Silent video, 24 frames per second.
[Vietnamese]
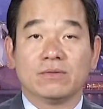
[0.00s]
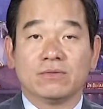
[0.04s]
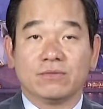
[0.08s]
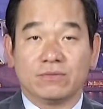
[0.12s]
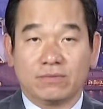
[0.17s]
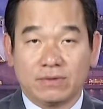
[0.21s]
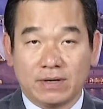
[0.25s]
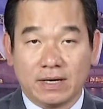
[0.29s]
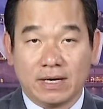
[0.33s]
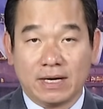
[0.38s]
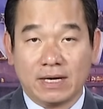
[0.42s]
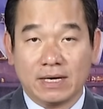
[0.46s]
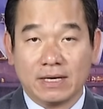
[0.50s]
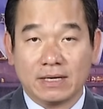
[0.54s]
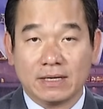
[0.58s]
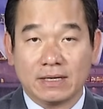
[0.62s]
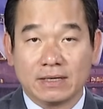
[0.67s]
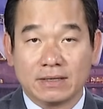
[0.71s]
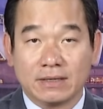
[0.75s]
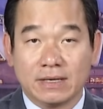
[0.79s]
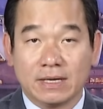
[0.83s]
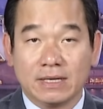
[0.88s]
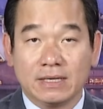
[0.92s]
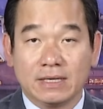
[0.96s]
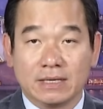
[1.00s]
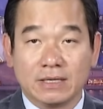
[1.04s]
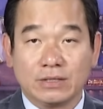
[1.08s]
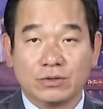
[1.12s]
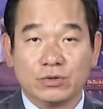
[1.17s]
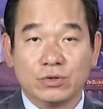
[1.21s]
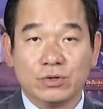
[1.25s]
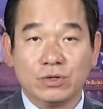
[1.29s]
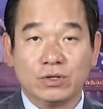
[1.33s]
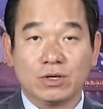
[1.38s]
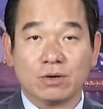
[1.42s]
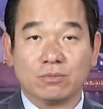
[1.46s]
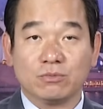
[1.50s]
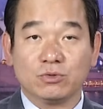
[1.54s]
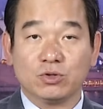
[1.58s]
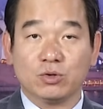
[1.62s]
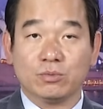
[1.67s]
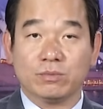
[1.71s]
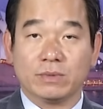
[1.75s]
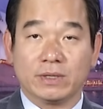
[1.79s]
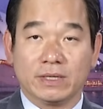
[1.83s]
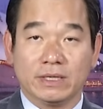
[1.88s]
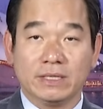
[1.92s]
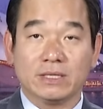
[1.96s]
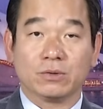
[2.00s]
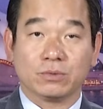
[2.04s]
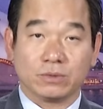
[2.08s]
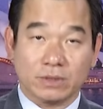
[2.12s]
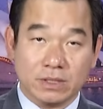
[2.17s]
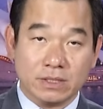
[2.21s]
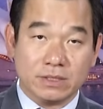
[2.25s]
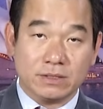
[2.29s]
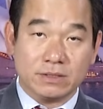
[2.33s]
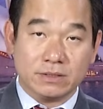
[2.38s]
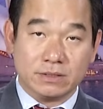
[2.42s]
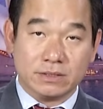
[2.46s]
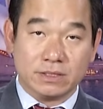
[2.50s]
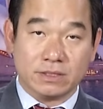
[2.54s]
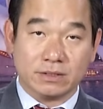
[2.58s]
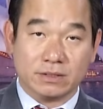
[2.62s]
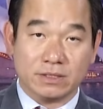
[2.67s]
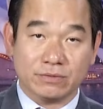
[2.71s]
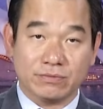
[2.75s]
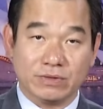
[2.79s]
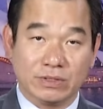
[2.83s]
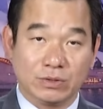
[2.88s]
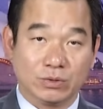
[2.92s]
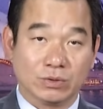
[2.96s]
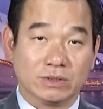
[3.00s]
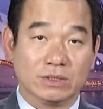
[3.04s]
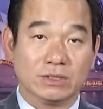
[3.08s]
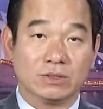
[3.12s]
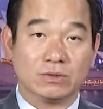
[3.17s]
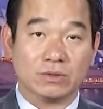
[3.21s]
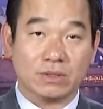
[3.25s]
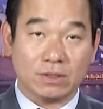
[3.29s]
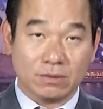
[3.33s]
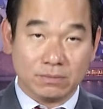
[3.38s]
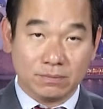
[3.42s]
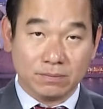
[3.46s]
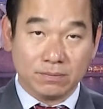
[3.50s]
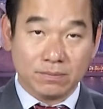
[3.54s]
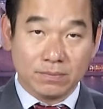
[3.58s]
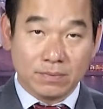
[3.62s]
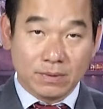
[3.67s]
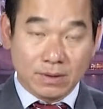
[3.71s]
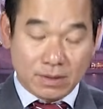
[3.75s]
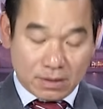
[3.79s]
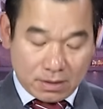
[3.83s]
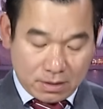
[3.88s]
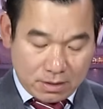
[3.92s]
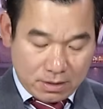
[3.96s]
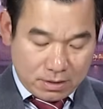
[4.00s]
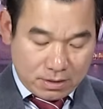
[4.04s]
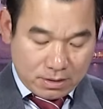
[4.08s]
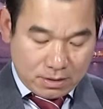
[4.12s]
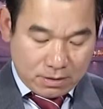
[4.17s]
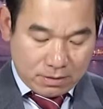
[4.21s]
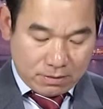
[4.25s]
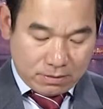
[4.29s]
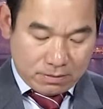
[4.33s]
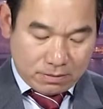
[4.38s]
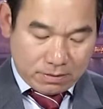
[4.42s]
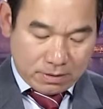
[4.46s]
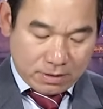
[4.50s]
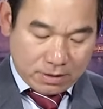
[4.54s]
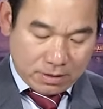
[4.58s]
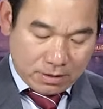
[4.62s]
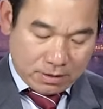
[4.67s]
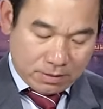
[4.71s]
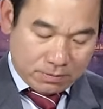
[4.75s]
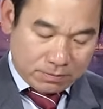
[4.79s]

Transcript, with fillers: và đây là cái chuyến công du Mỹ đầu tiên trên cương vị chủ tịch nước của ông à,